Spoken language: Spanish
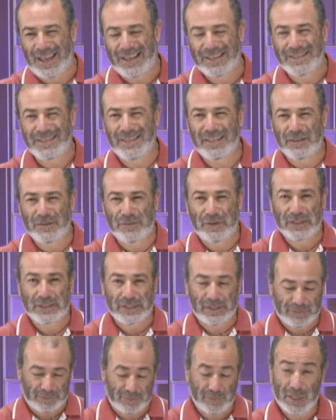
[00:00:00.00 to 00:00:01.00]
así de
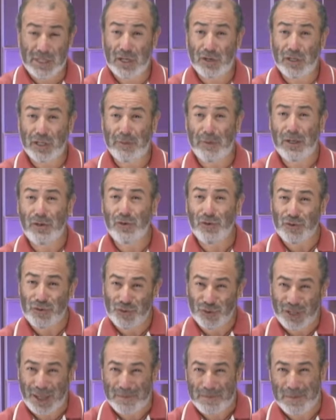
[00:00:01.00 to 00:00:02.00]
fácil. ¿Me echaron de menos?
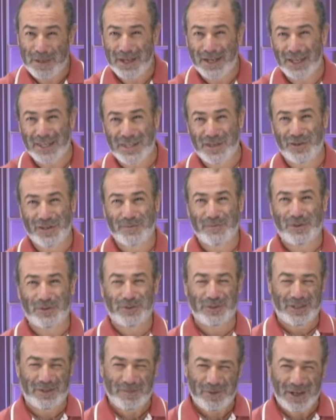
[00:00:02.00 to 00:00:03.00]
Yo también la he echado de menos
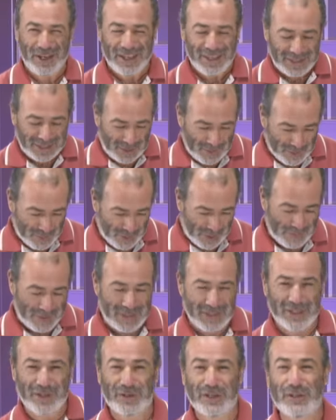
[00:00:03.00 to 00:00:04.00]
ustedes, pero aquí estamos
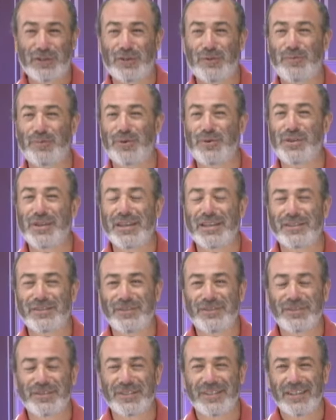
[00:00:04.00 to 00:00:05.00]
nuevamente con estos
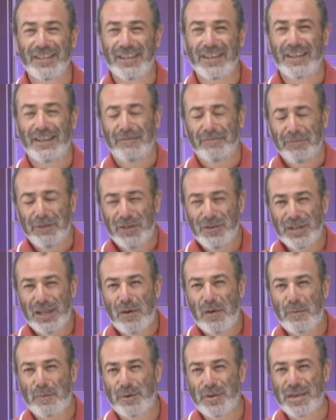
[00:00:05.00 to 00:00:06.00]
proyectos yo le
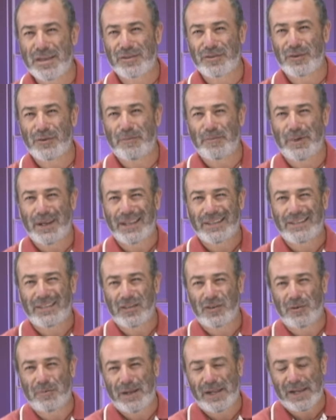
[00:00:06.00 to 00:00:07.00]
llamo proyectos
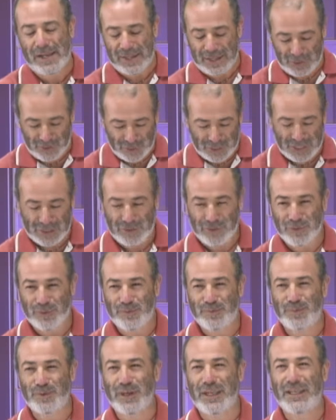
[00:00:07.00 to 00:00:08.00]
prácticos para ir decorando
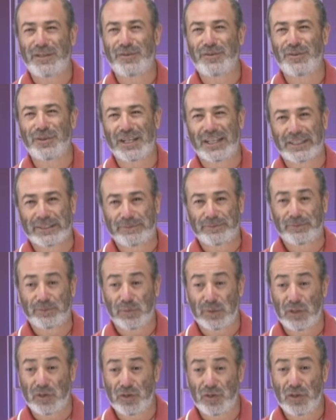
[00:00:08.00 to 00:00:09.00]
un poquito el hogar.
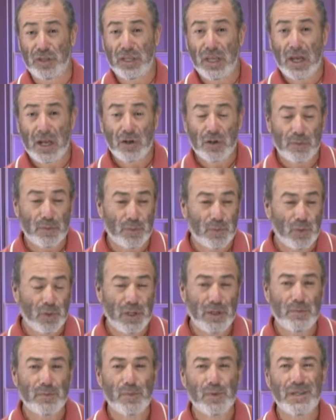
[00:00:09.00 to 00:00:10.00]
Bueno, yo día algo
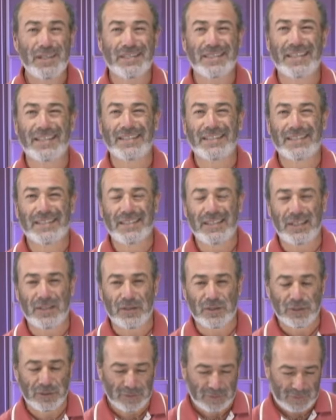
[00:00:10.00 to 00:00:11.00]
muy, muy
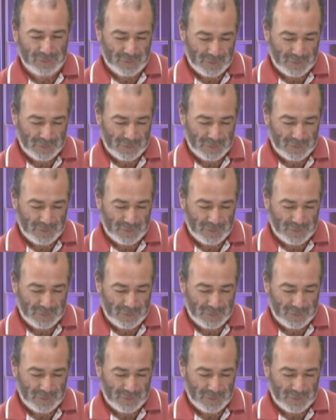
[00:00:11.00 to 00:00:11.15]
sencillo,